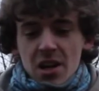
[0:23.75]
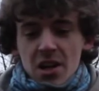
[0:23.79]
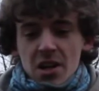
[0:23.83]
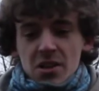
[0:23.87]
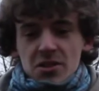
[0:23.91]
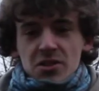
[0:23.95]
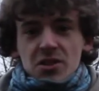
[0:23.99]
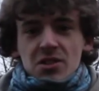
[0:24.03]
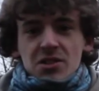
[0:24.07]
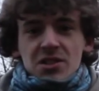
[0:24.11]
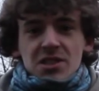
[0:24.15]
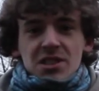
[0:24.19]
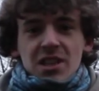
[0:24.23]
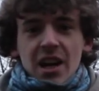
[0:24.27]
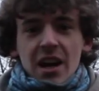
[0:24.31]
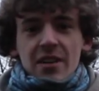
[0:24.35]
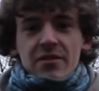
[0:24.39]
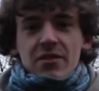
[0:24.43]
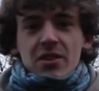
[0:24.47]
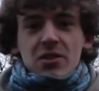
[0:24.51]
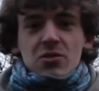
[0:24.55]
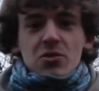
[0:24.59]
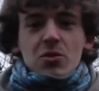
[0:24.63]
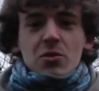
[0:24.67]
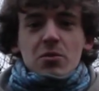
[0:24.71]
sondern sich
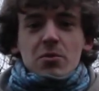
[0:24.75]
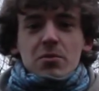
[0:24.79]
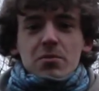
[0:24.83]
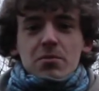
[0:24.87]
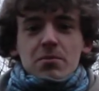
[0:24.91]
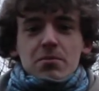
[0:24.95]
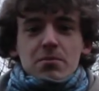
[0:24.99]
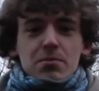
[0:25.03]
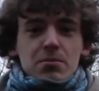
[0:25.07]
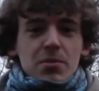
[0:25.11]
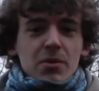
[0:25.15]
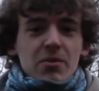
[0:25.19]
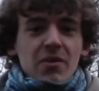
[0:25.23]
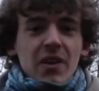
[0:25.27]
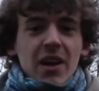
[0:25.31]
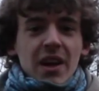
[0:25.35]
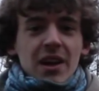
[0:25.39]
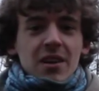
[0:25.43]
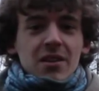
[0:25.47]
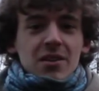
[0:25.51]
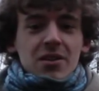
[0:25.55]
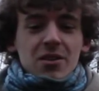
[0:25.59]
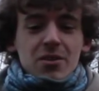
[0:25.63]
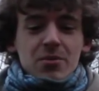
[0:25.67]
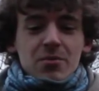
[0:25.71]
einfach nur
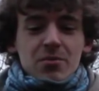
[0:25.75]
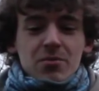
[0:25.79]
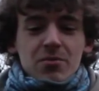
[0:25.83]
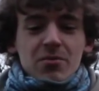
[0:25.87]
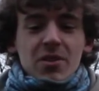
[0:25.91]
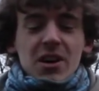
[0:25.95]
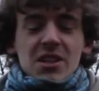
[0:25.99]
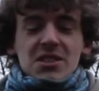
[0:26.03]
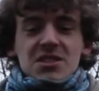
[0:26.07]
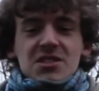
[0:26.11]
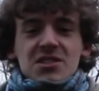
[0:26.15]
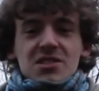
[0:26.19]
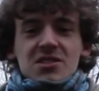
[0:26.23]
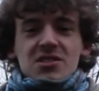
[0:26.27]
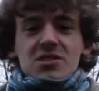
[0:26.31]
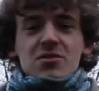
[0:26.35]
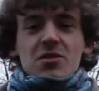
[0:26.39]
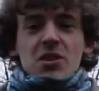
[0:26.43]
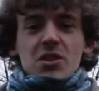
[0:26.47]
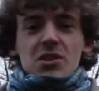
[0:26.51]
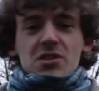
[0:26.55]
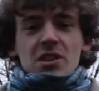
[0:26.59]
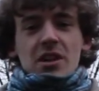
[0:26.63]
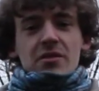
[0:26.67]
bewegen, im wahrsten Sinne des Wortes.